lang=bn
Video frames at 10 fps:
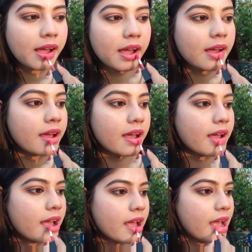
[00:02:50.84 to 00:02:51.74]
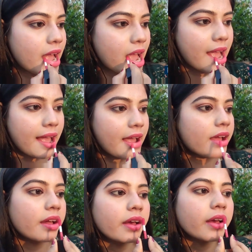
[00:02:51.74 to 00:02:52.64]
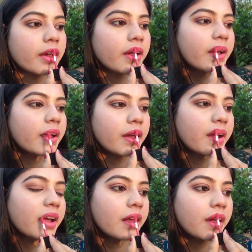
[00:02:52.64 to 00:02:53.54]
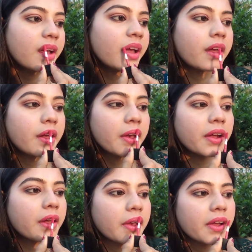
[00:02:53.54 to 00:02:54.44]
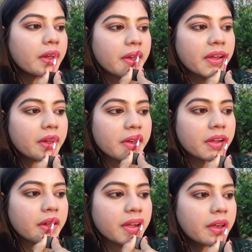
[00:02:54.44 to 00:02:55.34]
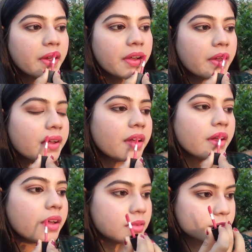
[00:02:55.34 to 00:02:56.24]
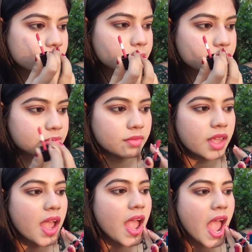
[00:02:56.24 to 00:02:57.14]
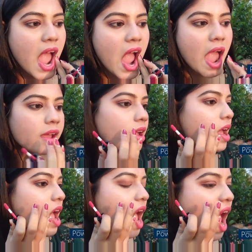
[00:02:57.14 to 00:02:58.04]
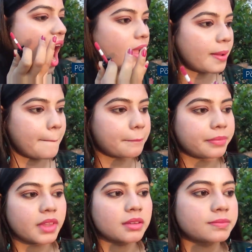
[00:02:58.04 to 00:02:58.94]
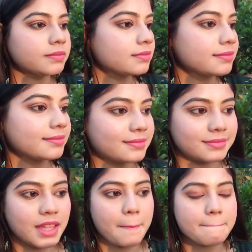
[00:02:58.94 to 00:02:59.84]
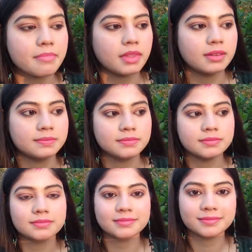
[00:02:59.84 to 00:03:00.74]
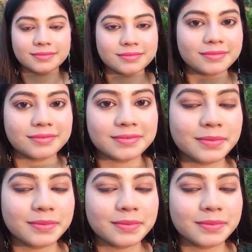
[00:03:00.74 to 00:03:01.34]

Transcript: তো সুগারের ফার্স্ট যে সেটটা দেখাচ্ছি সেটা হচ্ছে প্লাম ইয়াম এটা একটা নিউট কালার পি পিঙ্কিশ নিউট কালার এটাতে টোটাল প্রোডাক্ট আছে ওয়ান